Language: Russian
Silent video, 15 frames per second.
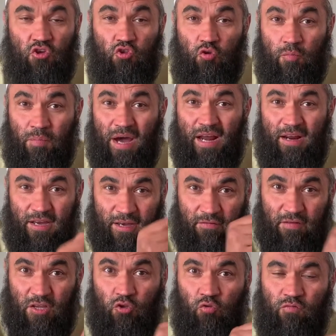что барака
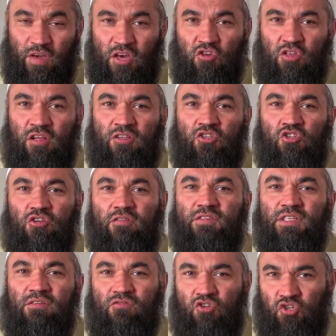в эту вещь заложил
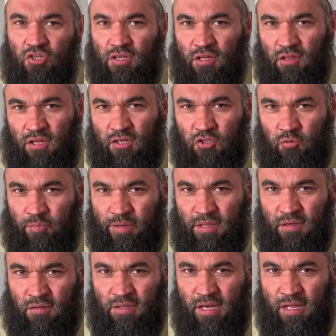Всевышний Аллах Субхану
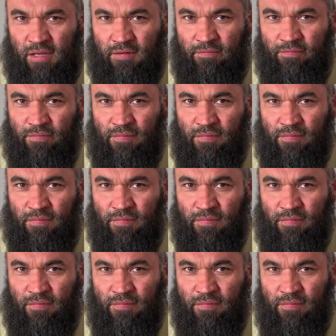Аталя,